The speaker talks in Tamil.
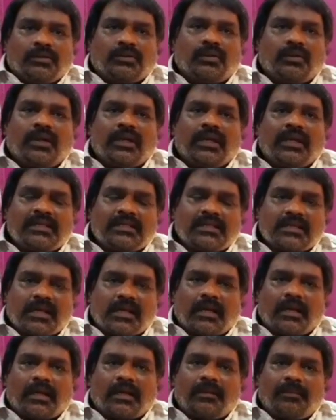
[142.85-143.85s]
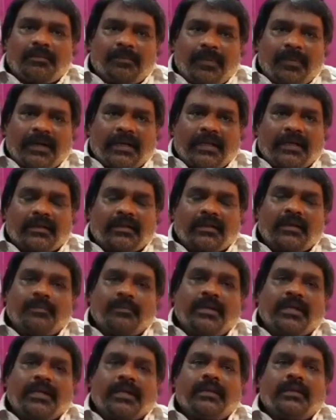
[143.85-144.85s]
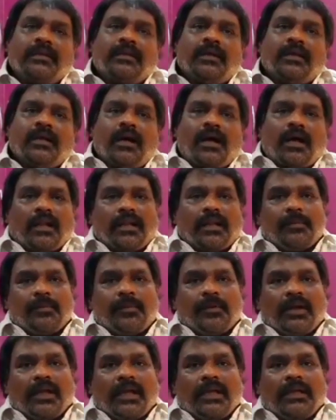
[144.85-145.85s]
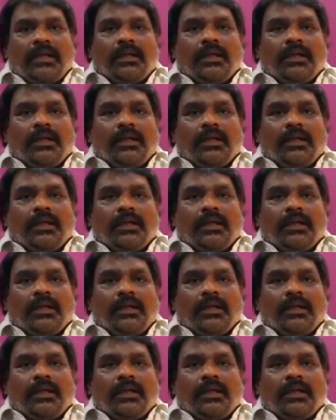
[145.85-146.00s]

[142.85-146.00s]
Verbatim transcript: சொறி சிறங்கு படர்தாமரை அதே போல்